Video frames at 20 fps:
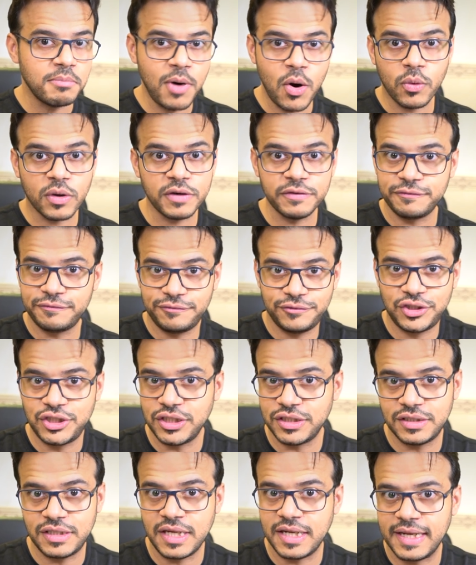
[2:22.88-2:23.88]
موقف
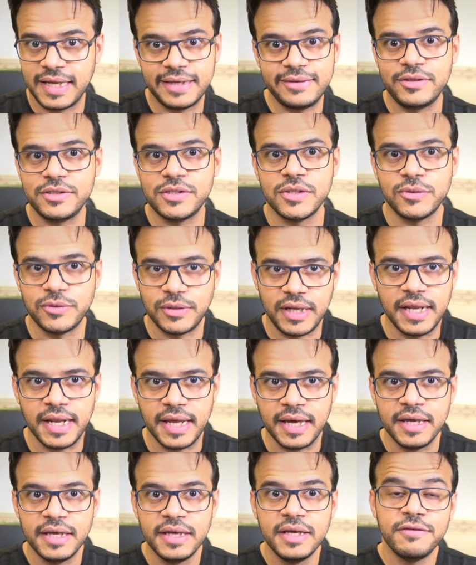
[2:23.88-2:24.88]
جدا لا يحسدون
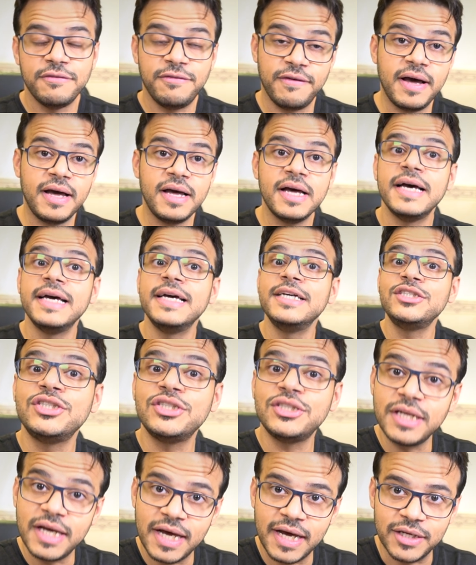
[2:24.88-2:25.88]
عليه
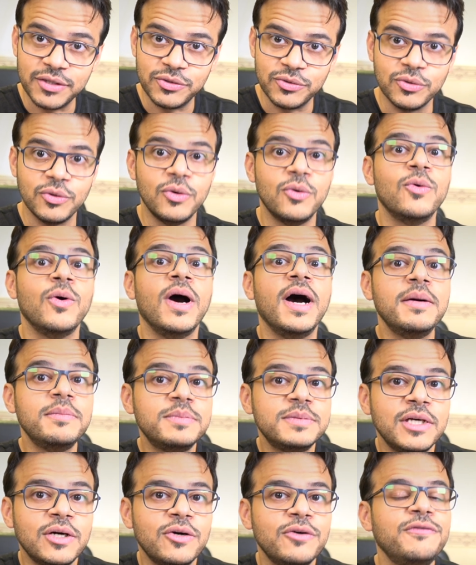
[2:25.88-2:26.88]
فاجتهدوا
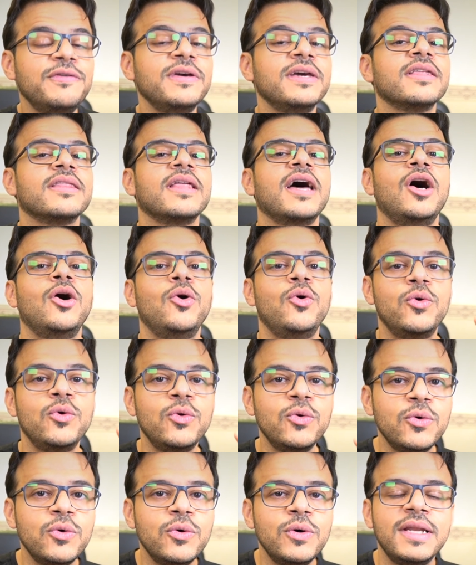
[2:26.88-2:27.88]
وابدعوا في ايضاح
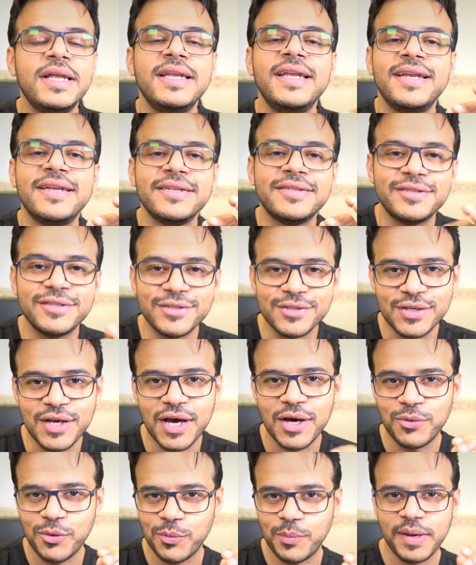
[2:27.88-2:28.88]
حلول
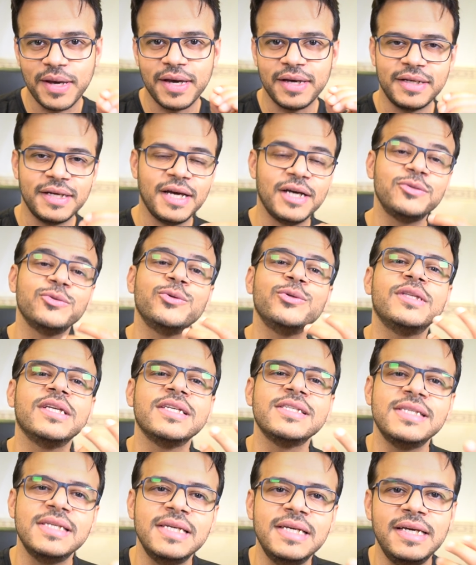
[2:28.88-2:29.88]
للاتصال والبيانات
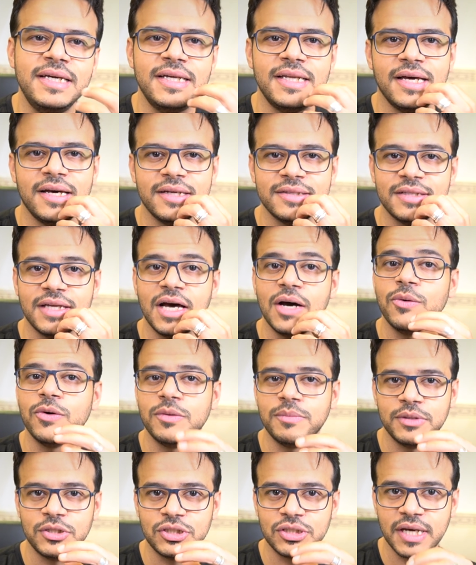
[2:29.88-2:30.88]
وتصحيح الاخطاء
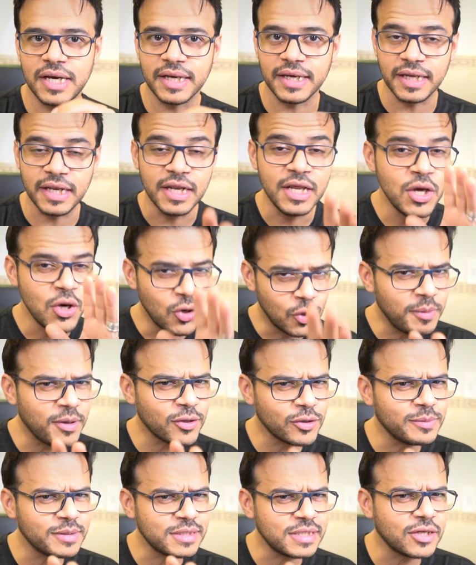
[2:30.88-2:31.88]
والمشاكل
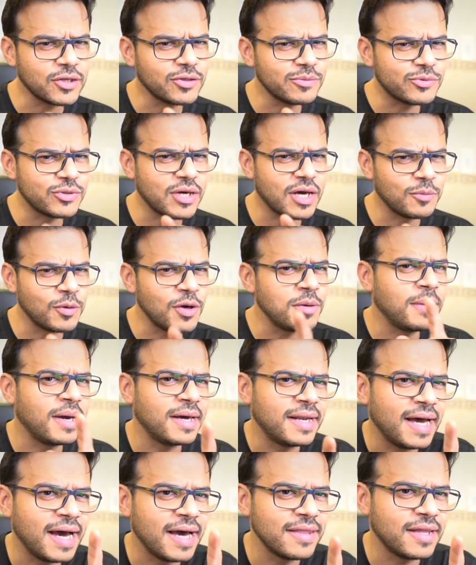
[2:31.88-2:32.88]
وبرضه بسالكم سؤال مهم
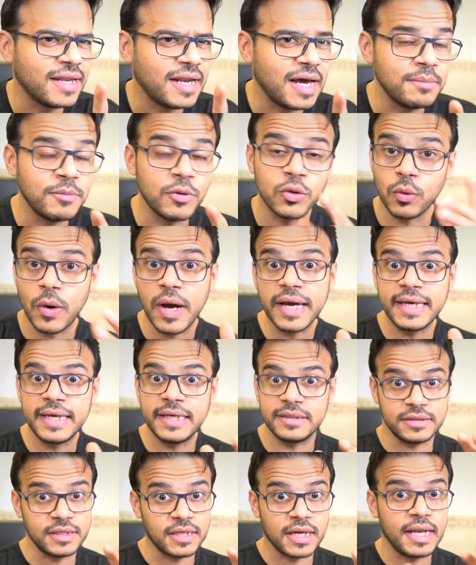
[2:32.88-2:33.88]
عن هذا الامر
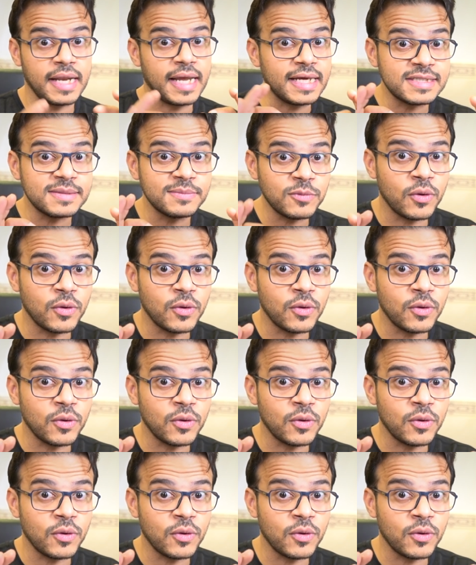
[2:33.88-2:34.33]
واكيد ترى لازم